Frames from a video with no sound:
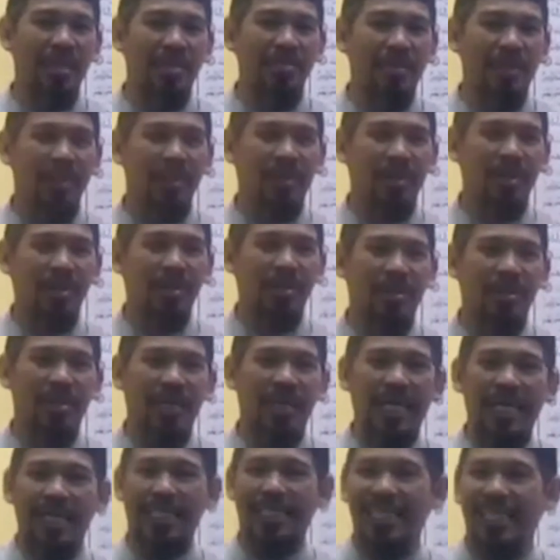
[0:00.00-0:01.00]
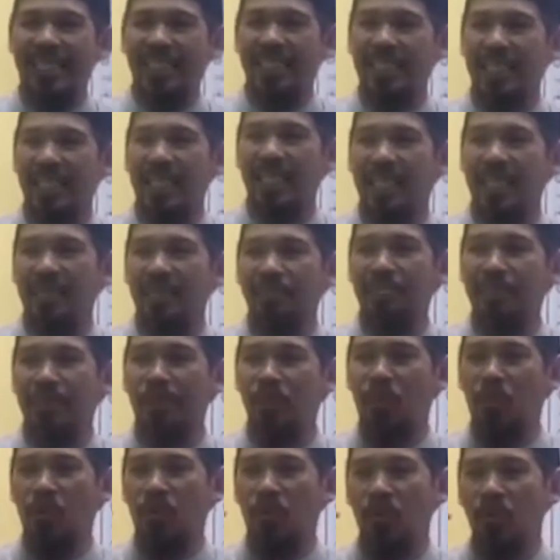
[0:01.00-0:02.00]
kepada Allah, ada kesadaran
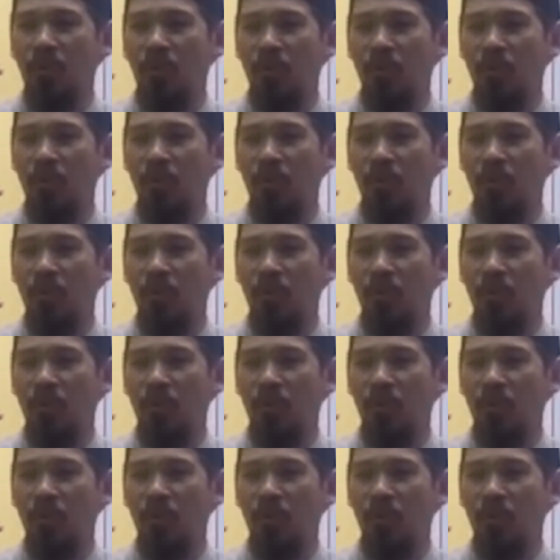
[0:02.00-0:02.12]
penuh